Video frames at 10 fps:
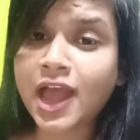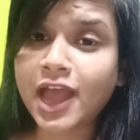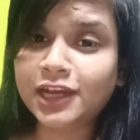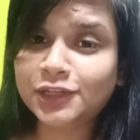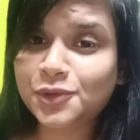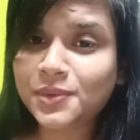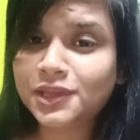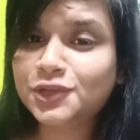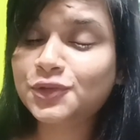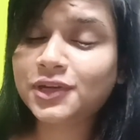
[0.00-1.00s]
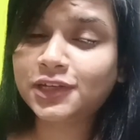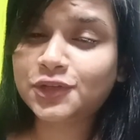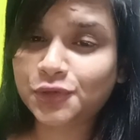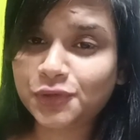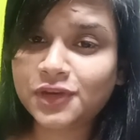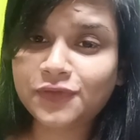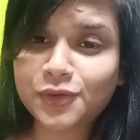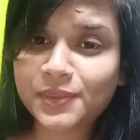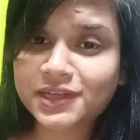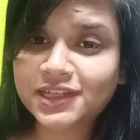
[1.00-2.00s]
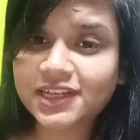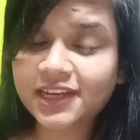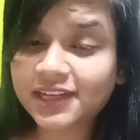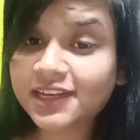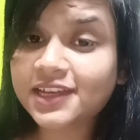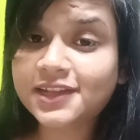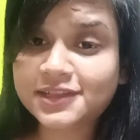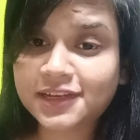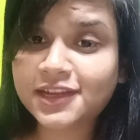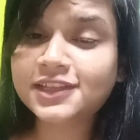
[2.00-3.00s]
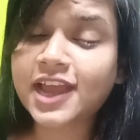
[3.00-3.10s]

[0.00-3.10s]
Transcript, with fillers: অ্যান্ড তোমাদের জন্য একটা ছোট্ট ইনফরমেশান ইন্ডিয়া লিগাল স্টাডিজ